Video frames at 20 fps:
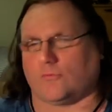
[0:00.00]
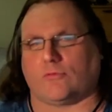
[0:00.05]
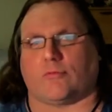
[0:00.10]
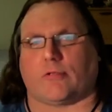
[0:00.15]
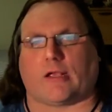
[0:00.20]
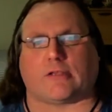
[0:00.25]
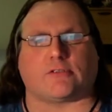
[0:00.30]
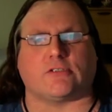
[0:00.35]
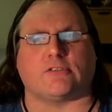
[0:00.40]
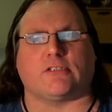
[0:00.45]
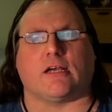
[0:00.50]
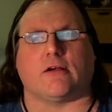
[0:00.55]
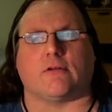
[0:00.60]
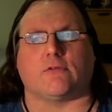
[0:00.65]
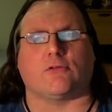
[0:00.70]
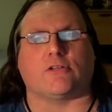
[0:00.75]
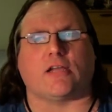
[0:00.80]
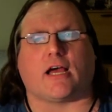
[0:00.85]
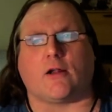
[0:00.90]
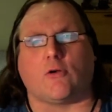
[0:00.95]
das ist ja
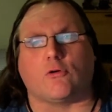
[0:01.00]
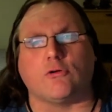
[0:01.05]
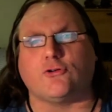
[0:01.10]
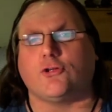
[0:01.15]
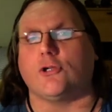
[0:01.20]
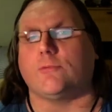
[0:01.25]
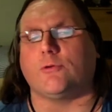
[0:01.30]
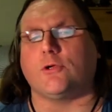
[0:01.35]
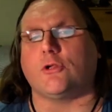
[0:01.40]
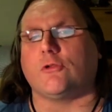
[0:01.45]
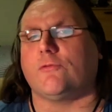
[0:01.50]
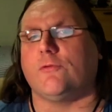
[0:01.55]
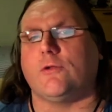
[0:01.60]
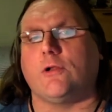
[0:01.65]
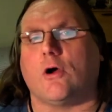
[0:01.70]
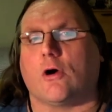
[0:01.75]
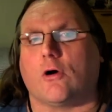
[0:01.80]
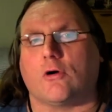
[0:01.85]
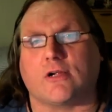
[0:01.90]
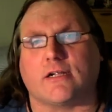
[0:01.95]
total untypisch für
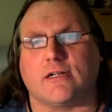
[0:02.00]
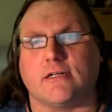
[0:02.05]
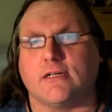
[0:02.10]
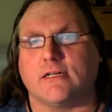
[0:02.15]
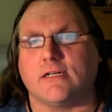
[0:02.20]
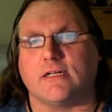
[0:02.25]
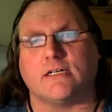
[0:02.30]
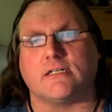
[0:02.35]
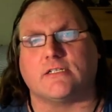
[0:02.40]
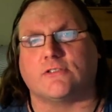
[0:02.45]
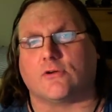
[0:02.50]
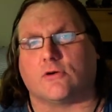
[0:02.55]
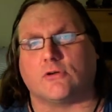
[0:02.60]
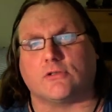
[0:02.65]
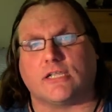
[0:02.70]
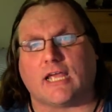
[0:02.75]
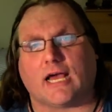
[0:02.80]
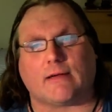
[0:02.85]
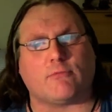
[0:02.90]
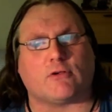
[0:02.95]
die Onkels.
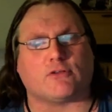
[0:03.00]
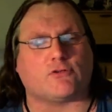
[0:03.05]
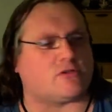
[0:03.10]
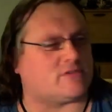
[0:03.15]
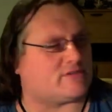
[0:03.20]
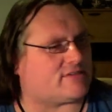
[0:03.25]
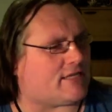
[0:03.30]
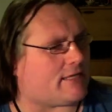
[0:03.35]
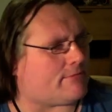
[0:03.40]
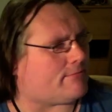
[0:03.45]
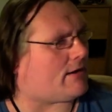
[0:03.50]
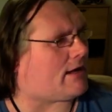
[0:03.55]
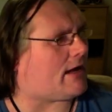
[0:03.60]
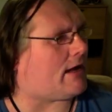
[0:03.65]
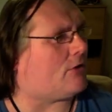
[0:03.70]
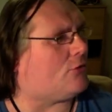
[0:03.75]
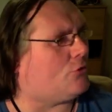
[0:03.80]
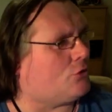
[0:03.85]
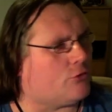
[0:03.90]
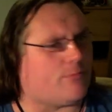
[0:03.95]
Und die haben doch sonst
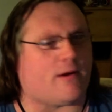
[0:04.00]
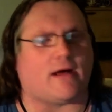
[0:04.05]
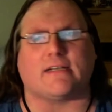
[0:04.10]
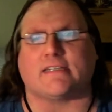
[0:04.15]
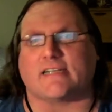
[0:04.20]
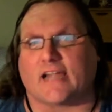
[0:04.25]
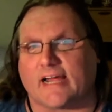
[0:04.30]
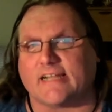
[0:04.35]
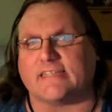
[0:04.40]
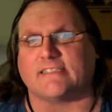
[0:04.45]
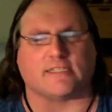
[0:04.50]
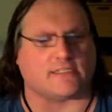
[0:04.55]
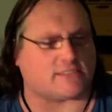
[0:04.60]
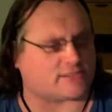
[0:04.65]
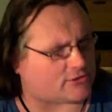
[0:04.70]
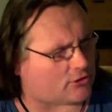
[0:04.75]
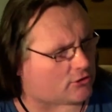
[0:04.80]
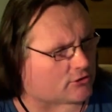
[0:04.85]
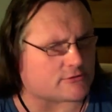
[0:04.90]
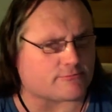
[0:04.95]
immer über 13
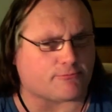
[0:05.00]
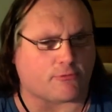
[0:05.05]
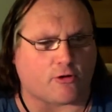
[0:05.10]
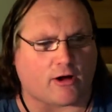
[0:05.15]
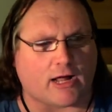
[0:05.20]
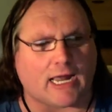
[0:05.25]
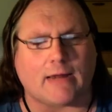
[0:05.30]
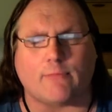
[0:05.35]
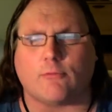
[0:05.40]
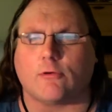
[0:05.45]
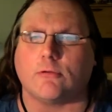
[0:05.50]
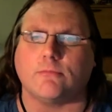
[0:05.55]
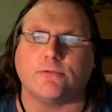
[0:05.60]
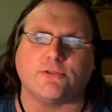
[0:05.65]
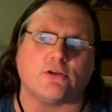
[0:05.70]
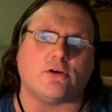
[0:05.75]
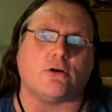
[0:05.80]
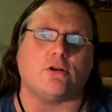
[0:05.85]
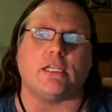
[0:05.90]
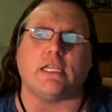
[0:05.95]
Songs pro Album.
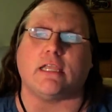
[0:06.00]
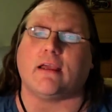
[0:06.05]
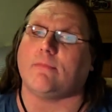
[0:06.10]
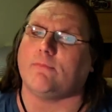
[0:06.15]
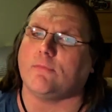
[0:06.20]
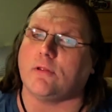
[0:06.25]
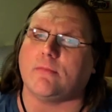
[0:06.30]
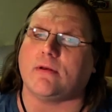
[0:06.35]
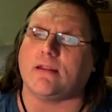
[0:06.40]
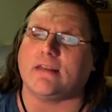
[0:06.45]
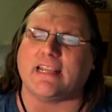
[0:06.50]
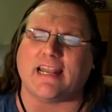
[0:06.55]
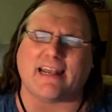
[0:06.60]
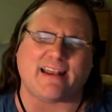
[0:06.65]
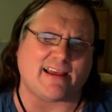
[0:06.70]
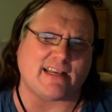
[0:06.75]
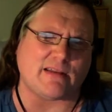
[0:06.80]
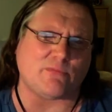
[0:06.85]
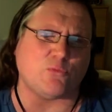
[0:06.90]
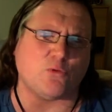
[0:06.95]
So, und ich habe mir mal die
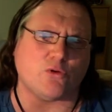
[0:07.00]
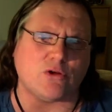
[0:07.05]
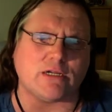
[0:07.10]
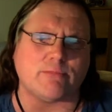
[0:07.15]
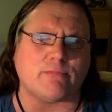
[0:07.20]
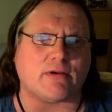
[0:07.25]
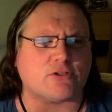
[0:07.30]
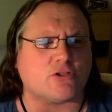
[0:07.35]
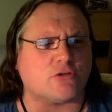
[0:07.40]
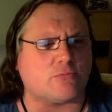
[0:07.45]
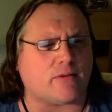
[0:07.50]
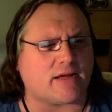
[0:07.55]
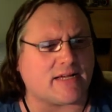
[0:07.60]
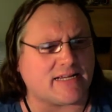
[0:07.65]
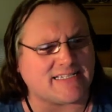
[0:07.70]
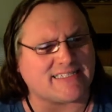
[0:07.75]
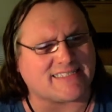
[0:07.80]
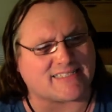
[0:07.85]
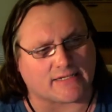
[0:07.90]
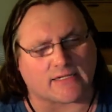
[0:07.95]
kleine Mühe gemacht und mal
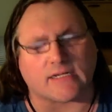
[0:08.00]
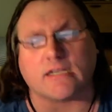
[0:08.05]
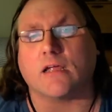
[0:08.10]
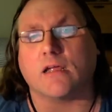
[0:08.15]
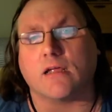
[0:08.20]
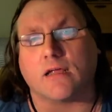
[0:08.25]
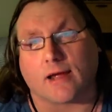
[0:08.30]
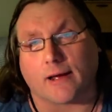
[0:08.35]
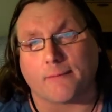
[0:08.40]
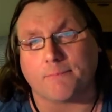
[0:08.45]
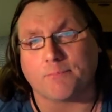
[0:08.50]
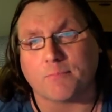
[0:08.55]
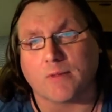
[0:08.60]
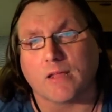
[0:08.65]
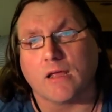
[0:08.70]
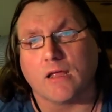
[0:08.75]
gezählt. Ja.